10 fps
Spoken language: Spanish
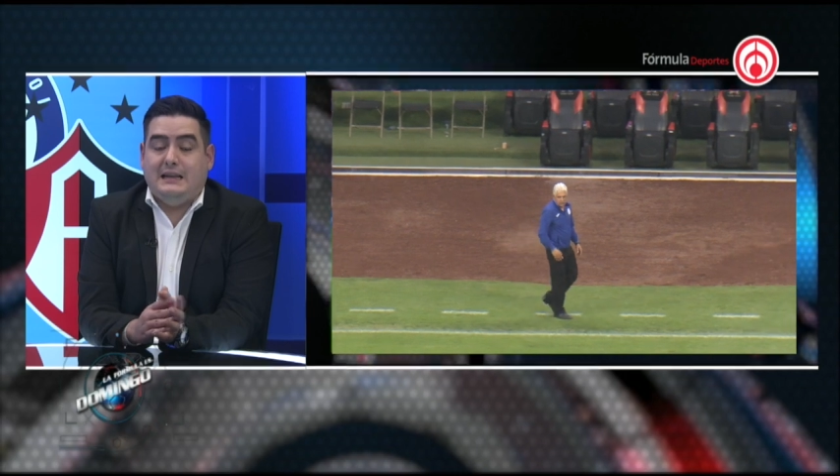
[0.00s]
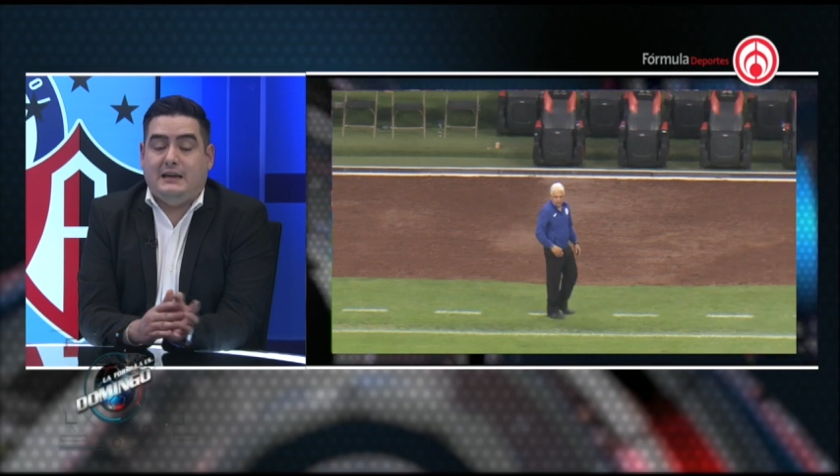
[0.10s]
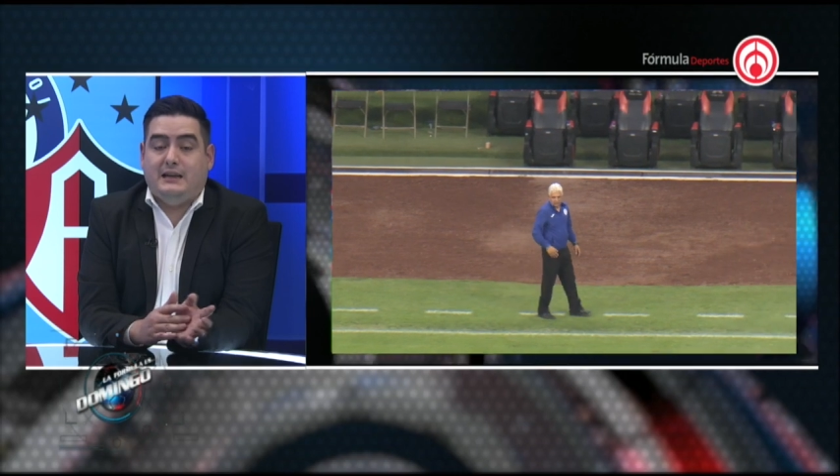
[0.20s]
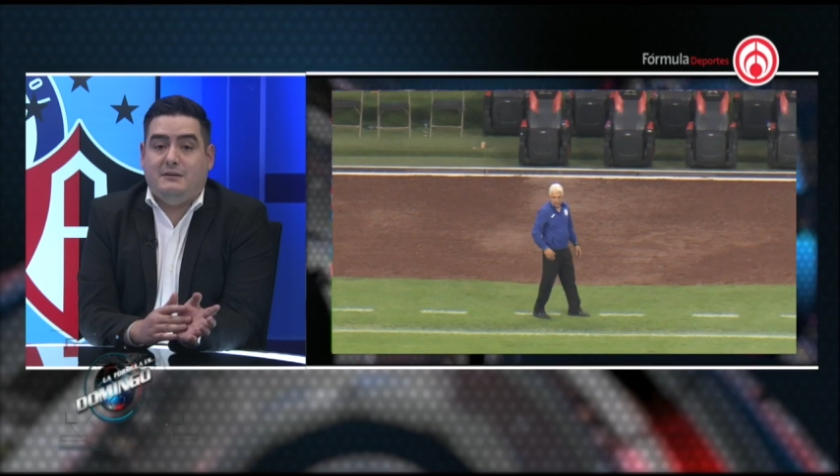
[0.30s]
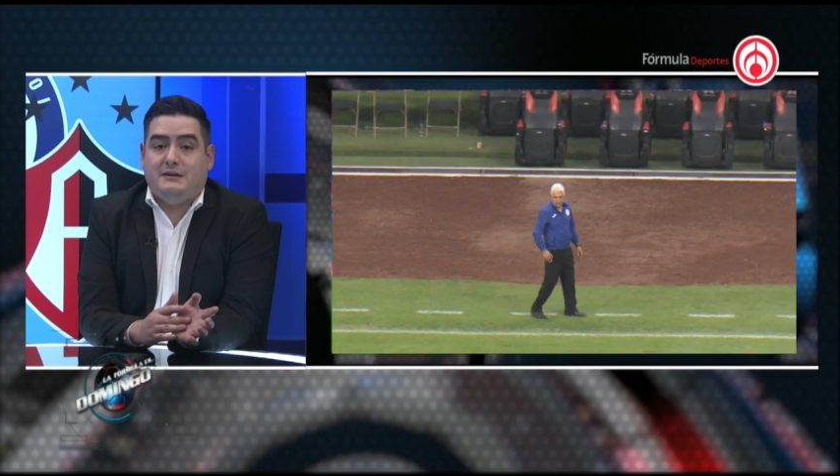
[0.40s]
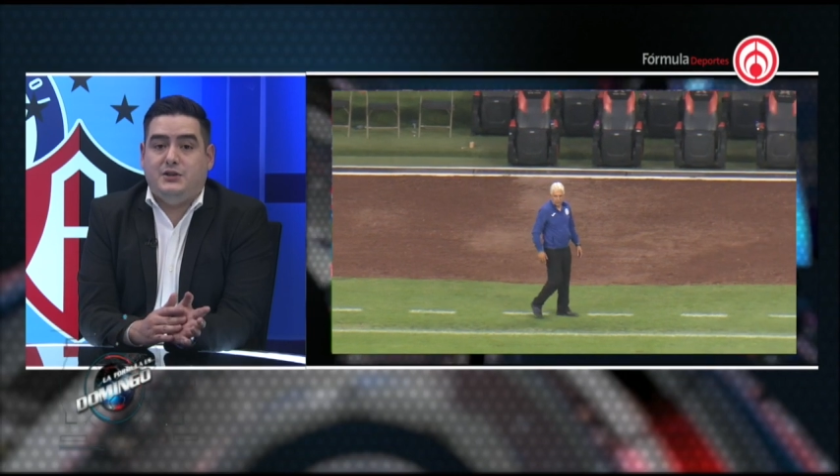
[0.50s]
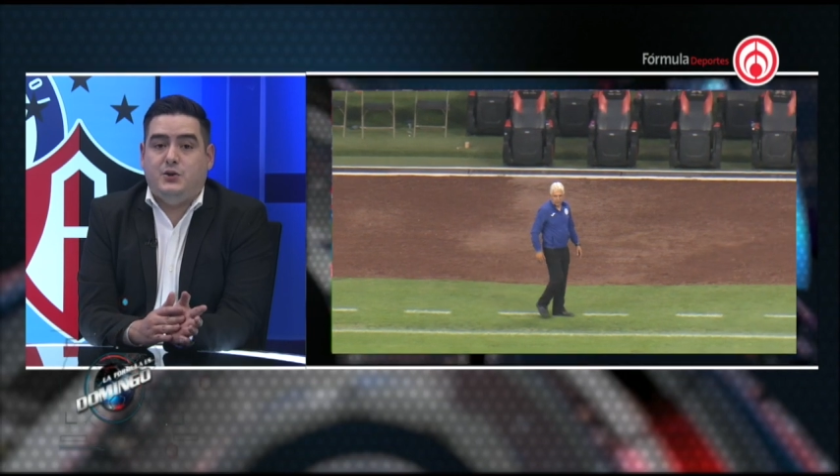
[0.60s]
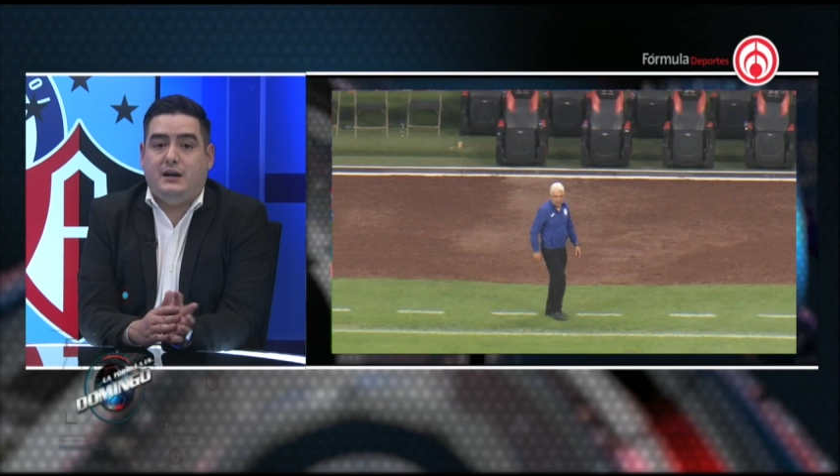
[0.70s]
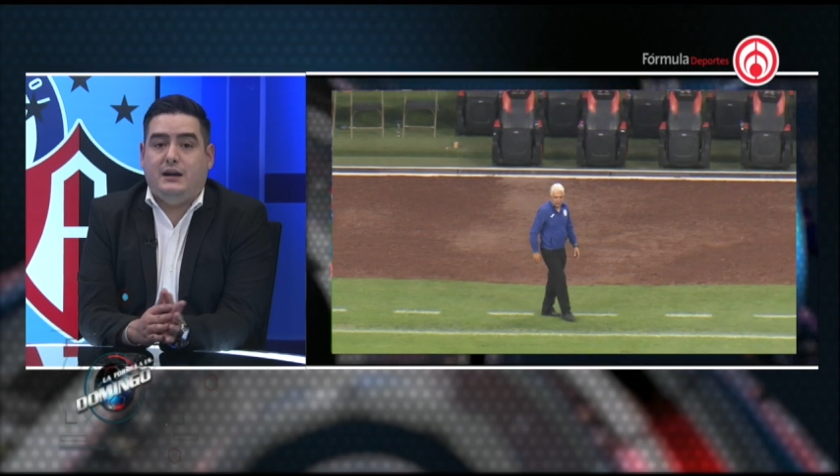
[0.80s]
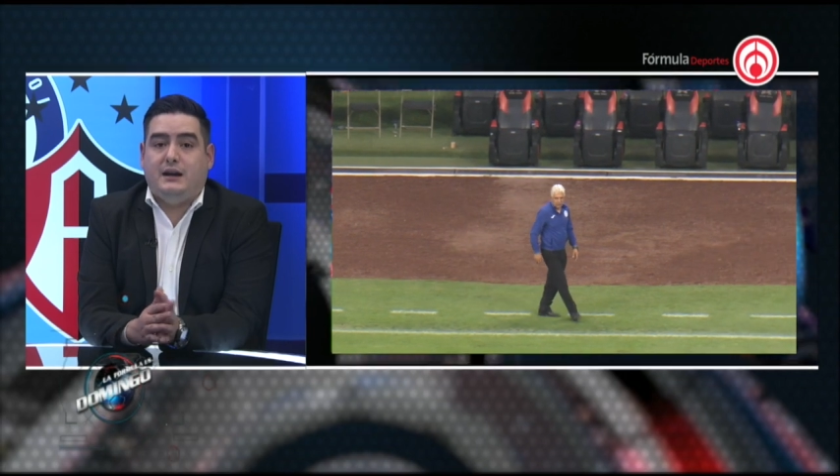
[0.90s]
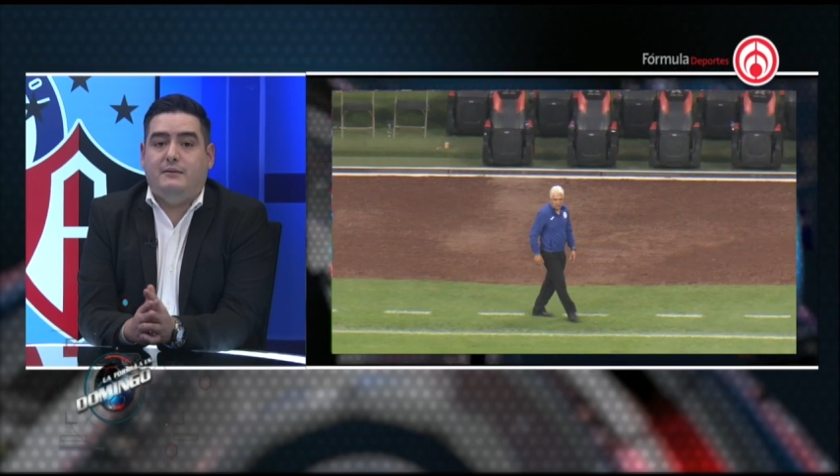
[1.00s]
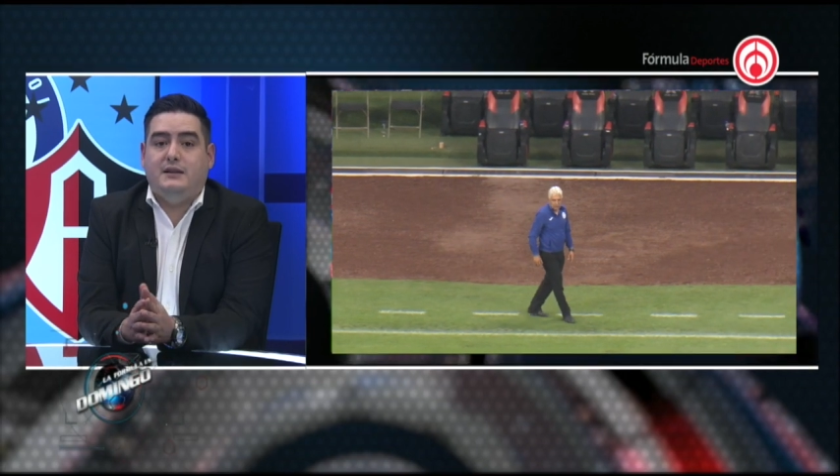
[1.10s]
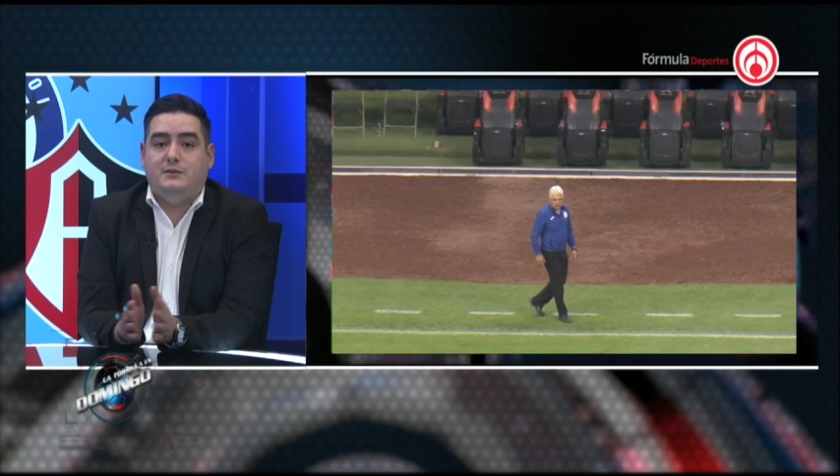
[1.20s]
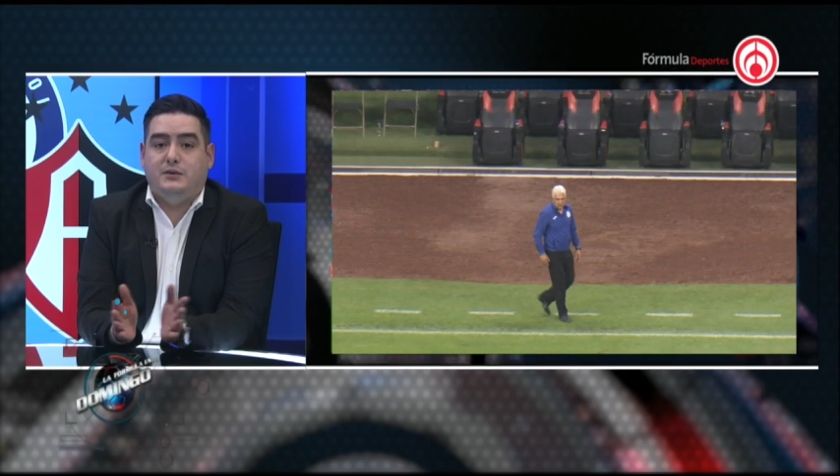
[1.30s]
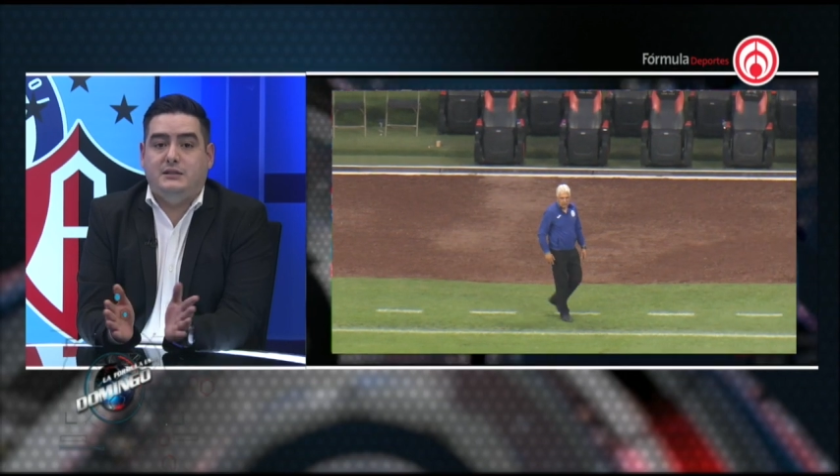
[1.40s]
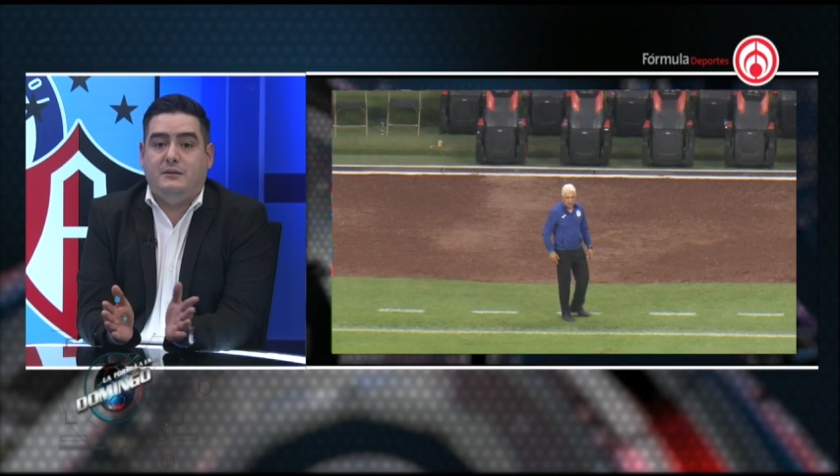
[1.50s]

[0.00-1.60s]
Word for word: directiva se echó a la cama después